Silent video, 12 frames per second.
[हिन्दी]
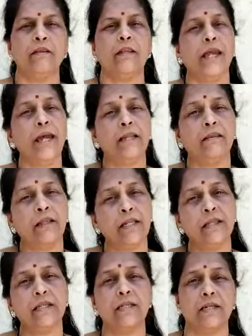थे
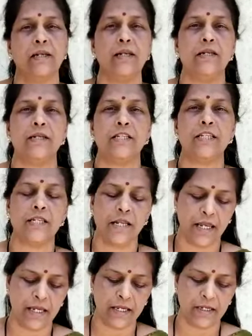अत्यंत सरल
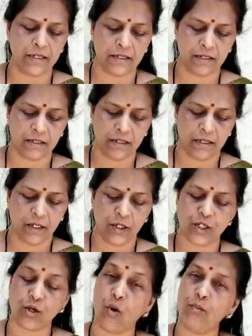स्नेही
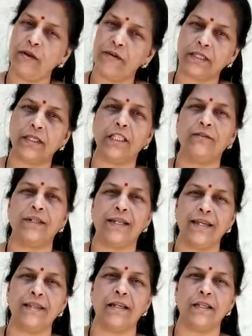सौम्य व्यक्तित्व
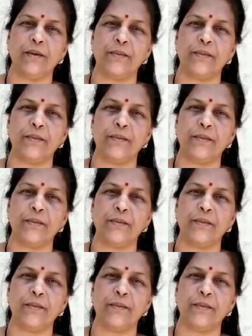के धनी